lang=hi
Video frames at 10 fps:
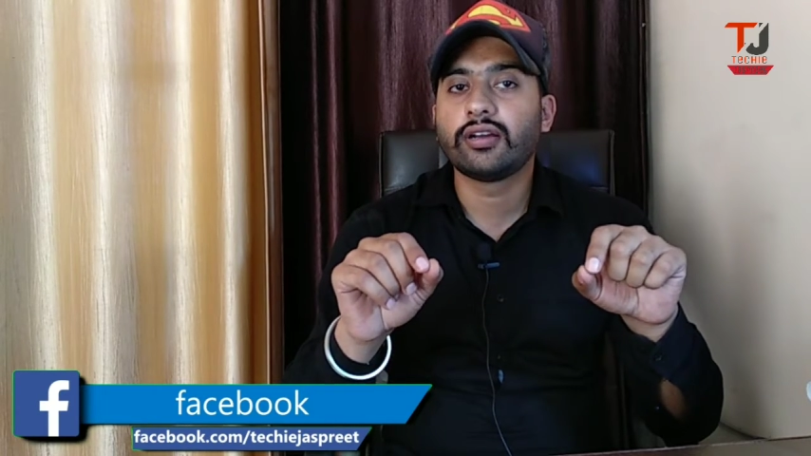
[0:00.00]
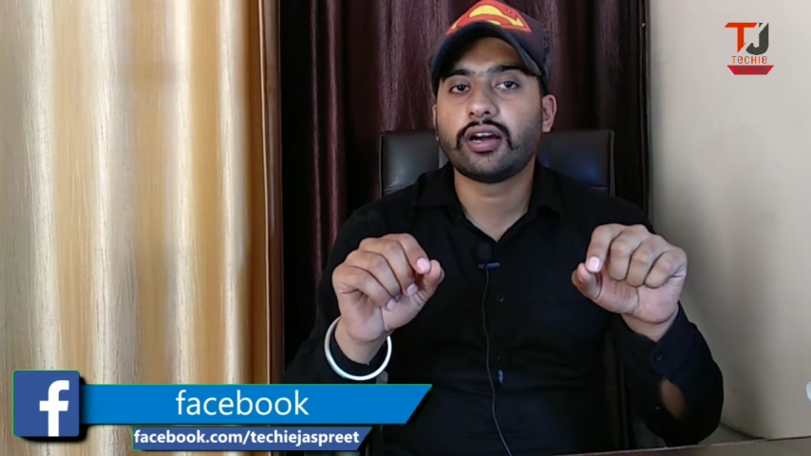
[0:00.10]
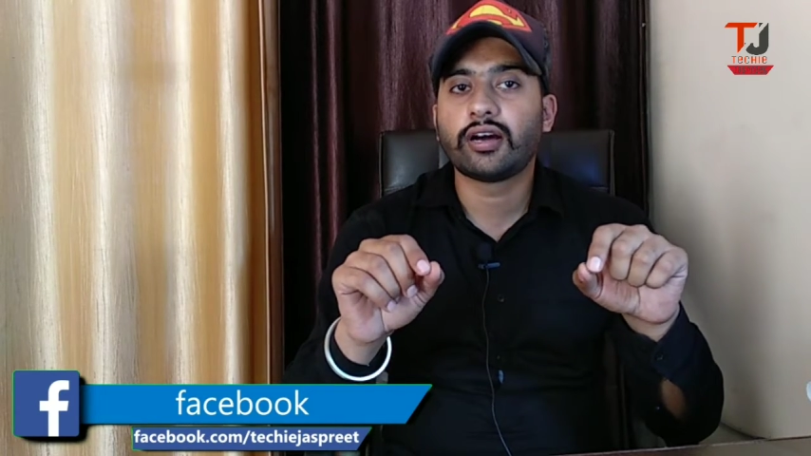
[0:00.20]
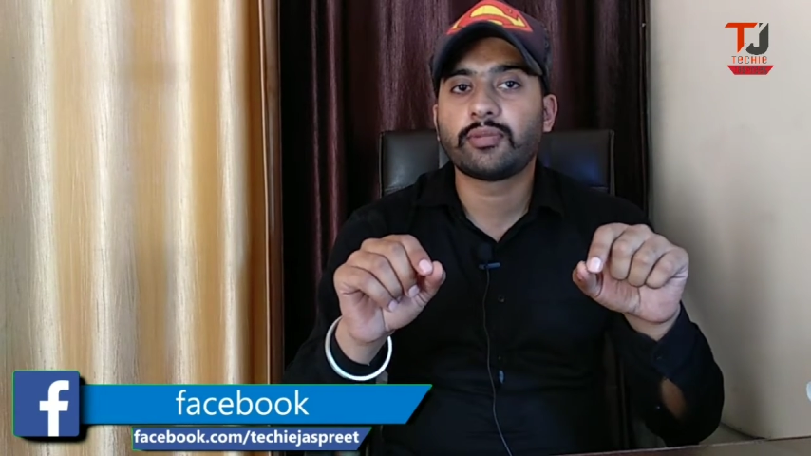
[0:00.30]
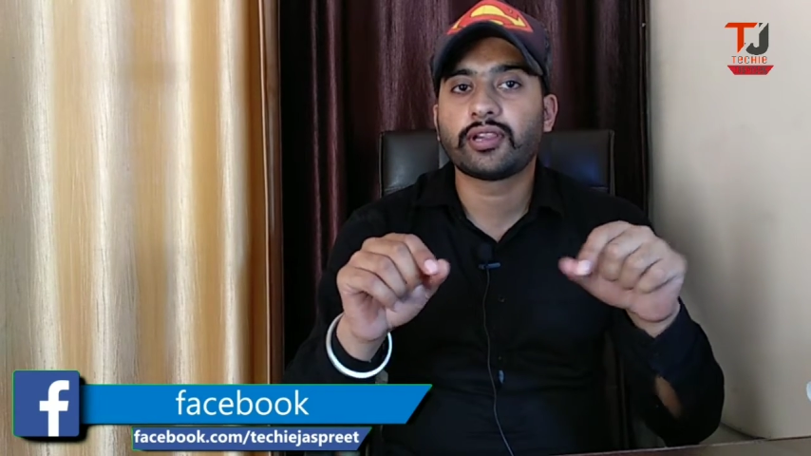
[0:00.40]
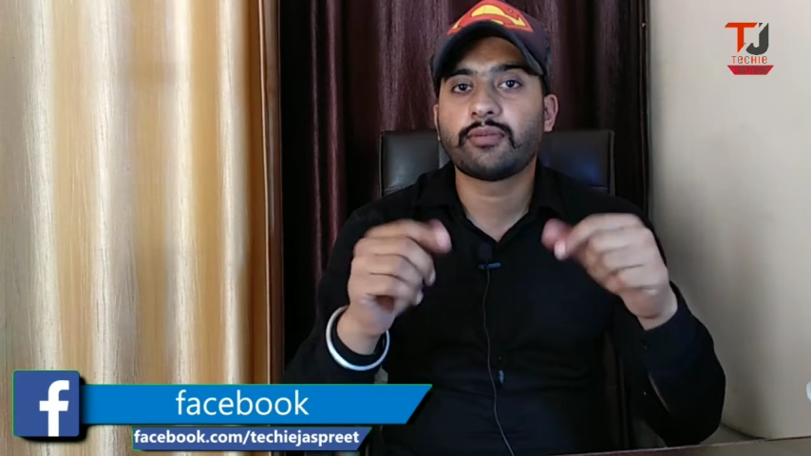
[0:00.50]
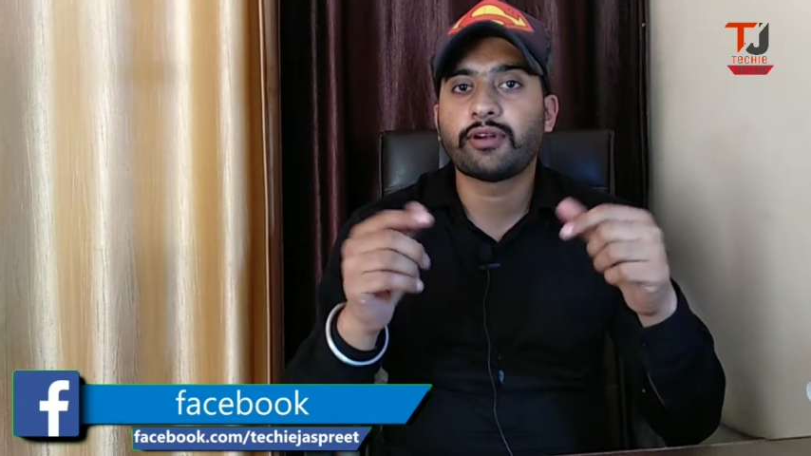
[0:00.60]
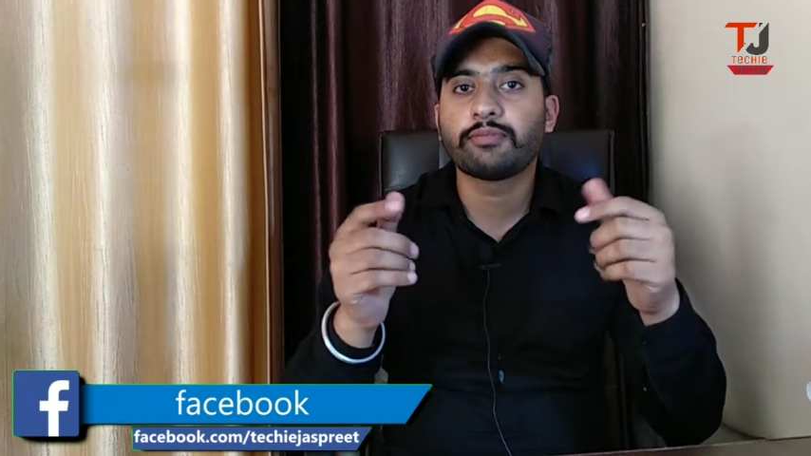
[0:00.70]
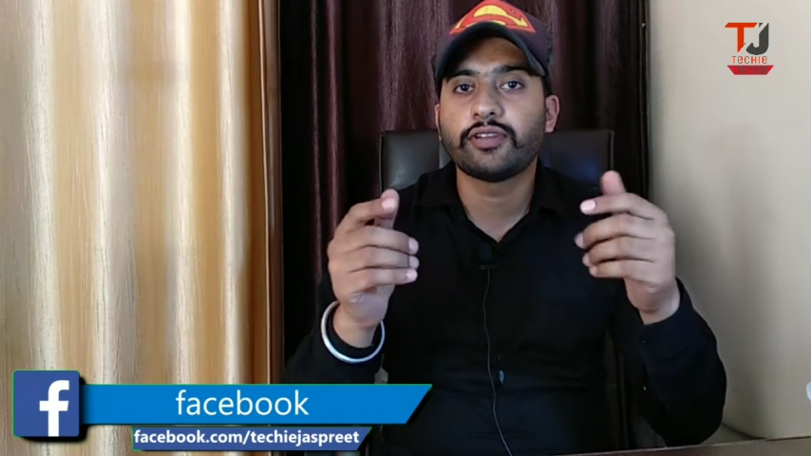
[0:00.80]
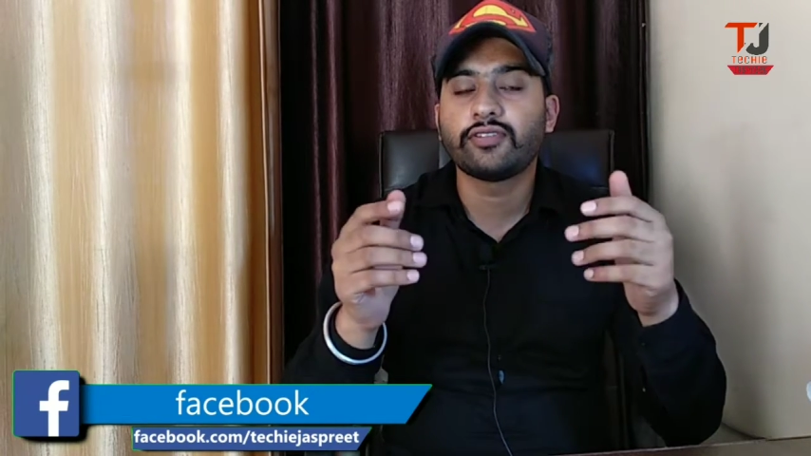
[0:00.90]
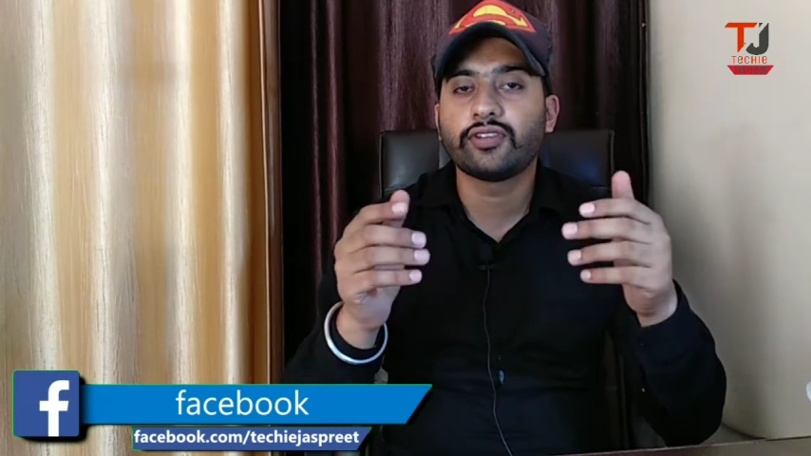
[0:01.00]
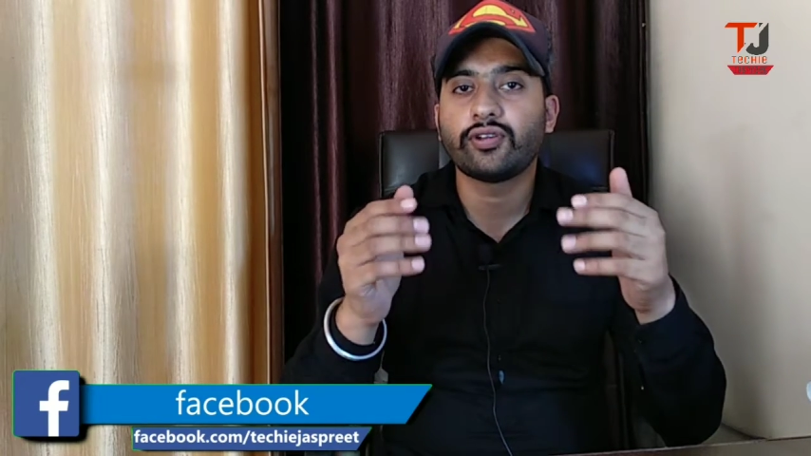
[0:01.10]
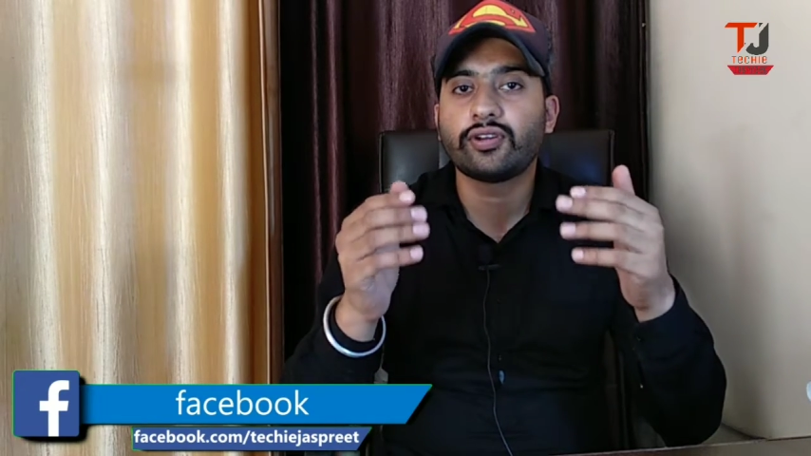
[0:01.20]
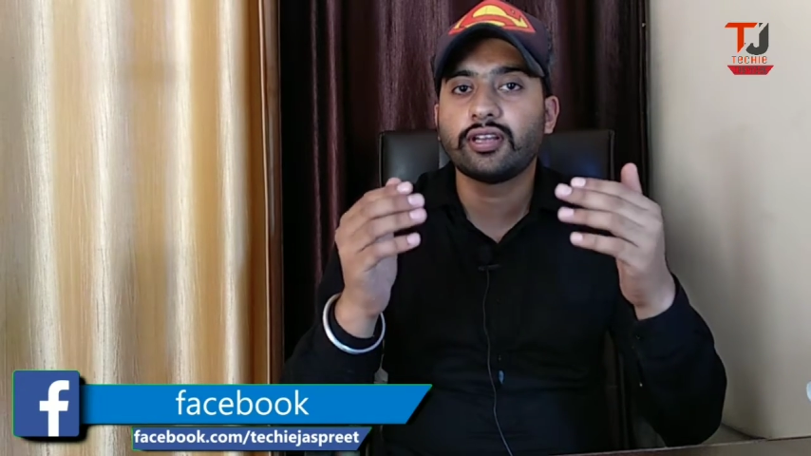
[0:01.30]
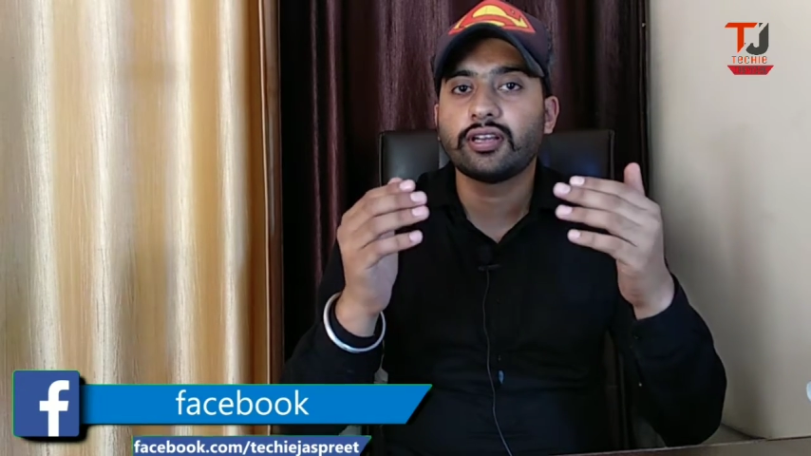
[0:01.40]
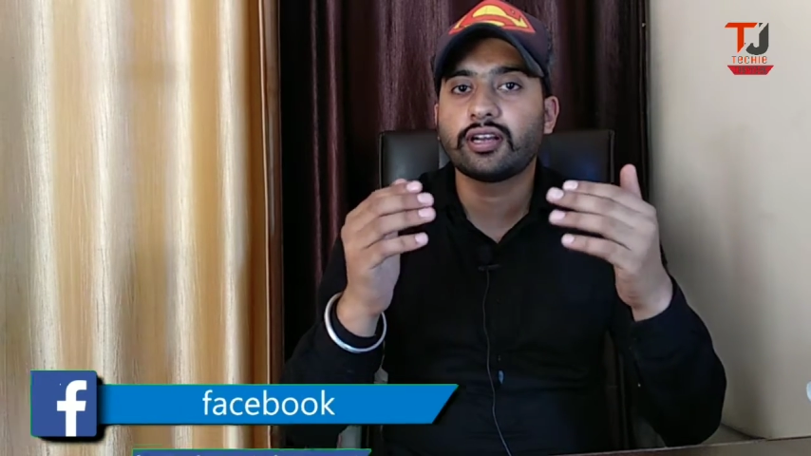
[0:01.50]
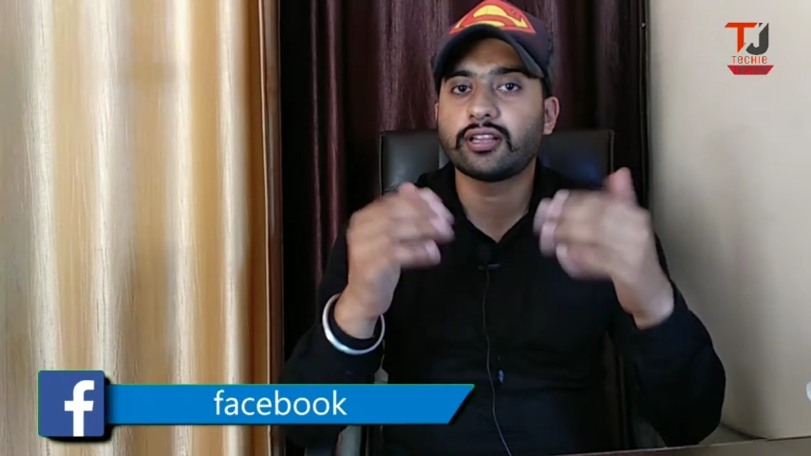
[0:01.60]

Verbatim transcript: आ, मतलब आपकी सिक्योरिटी